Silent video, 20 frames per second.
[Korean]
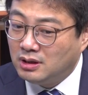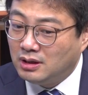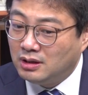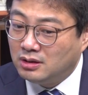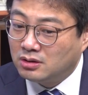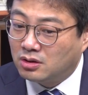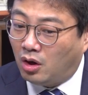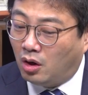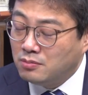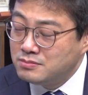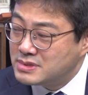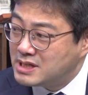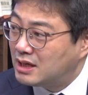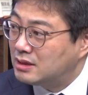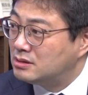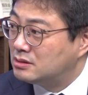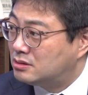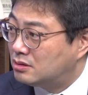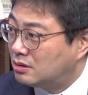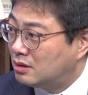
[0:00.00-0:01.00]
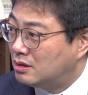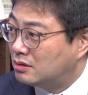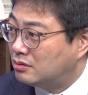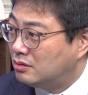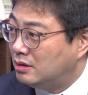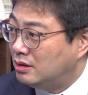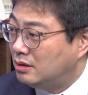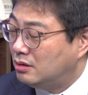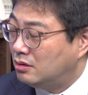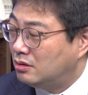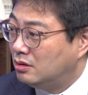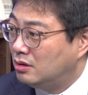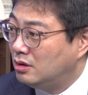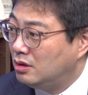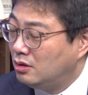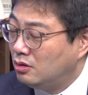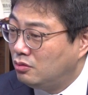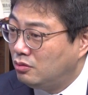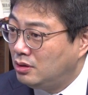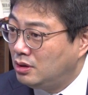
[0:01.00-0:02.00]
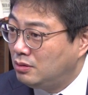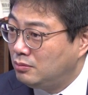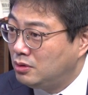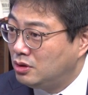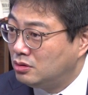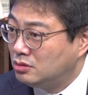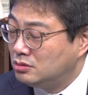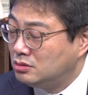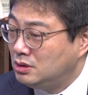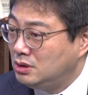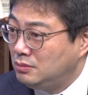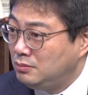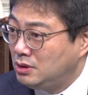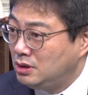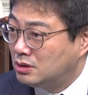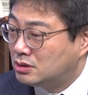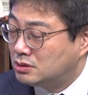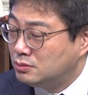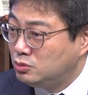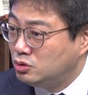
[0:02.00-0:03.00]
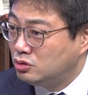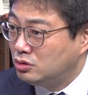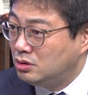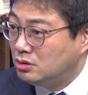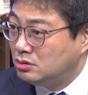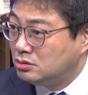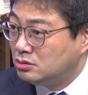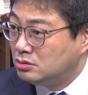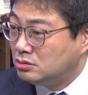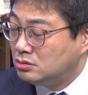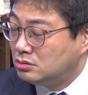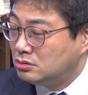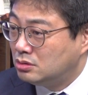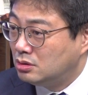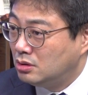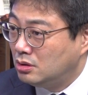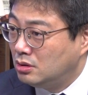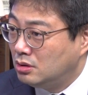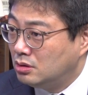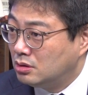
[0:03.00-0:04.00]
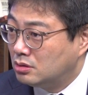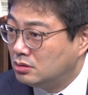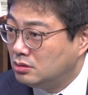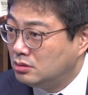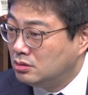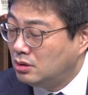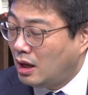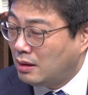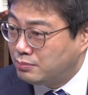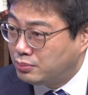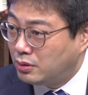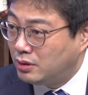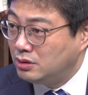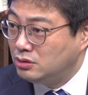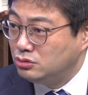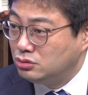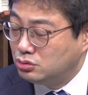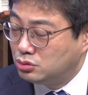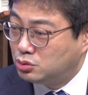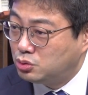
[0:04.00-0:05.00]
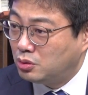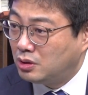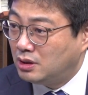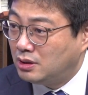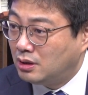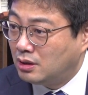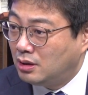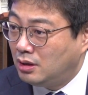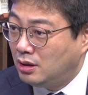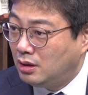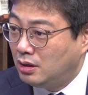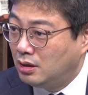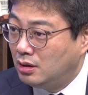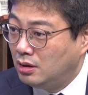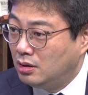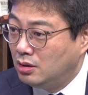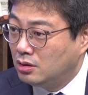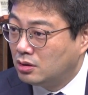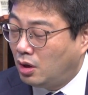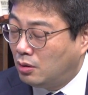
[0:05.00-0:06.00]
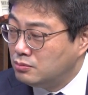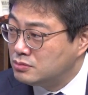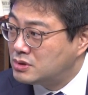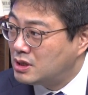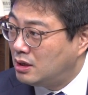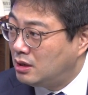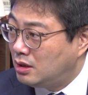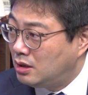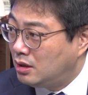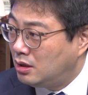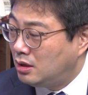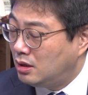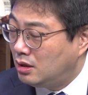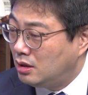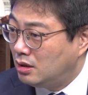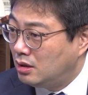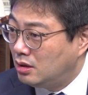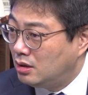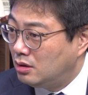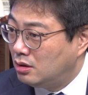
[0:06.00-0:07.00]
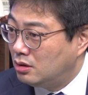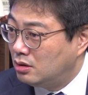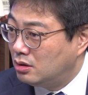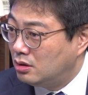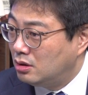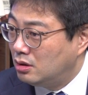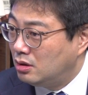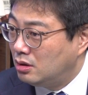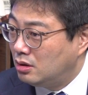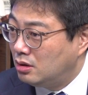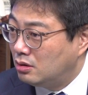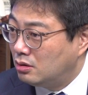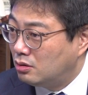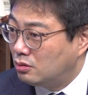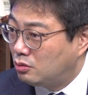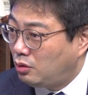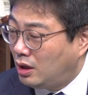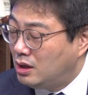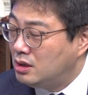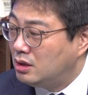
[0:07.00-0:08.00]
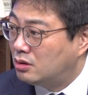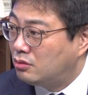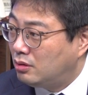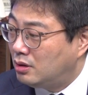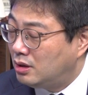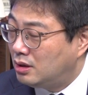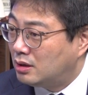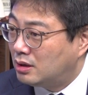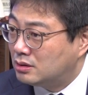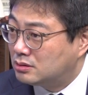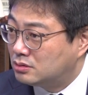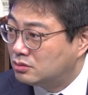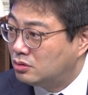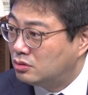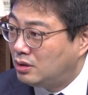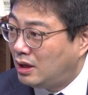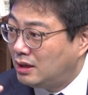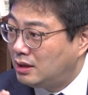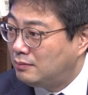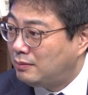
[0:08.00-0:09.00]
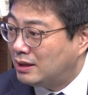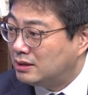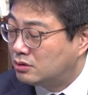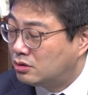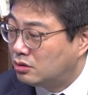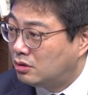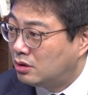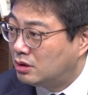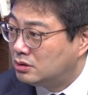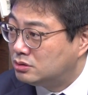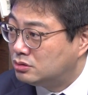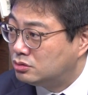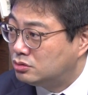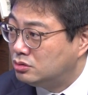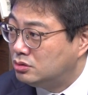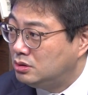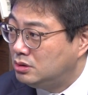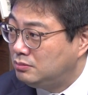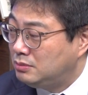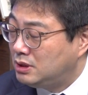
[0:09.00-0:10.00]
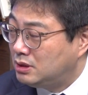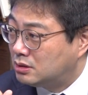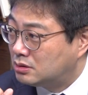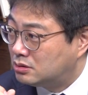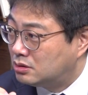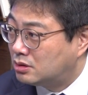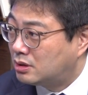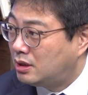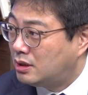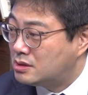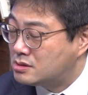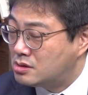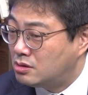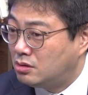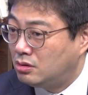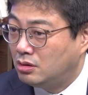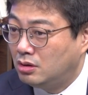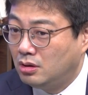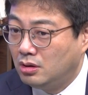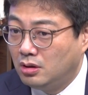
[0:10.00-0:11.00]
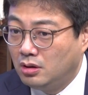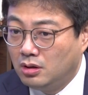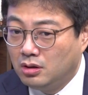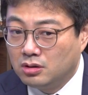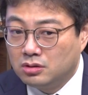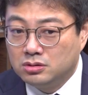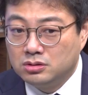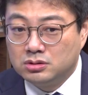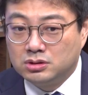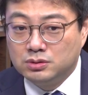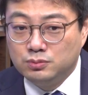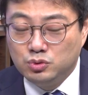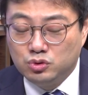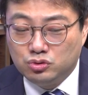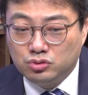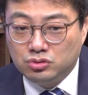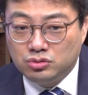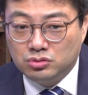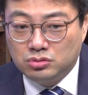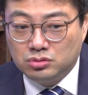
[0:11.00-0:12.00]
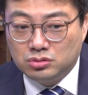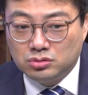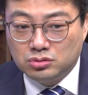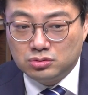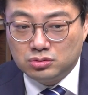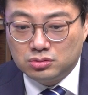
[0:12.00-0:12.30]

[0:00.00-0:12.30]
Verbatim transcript: 대한 검사를 들어갈 거예요. 음. 왜냐면 이미 금융위는 그 FIU 쪽에다가 검사 음. 관리과 같은 걸 하나 음. 만들어가지고 음. 이미 그렇게 해서 그 금융